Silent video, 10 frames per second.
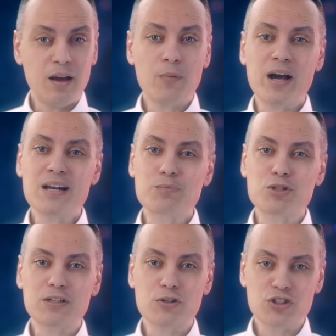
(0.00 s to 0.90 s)
او على
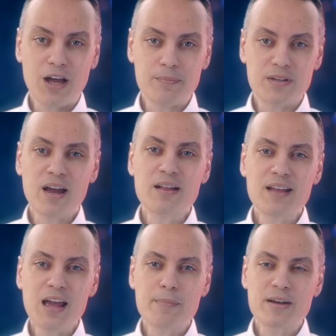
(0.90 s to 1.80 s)
المستوى الشعبي كان
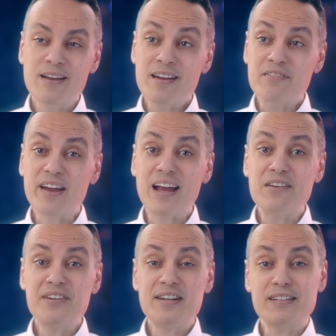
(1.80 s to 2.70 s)
دايما في
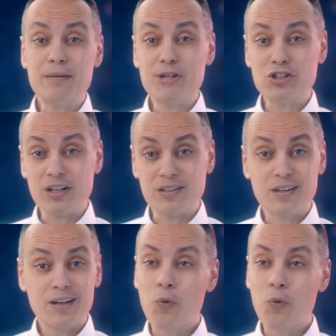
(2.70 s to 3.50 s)
خلفيه المشهد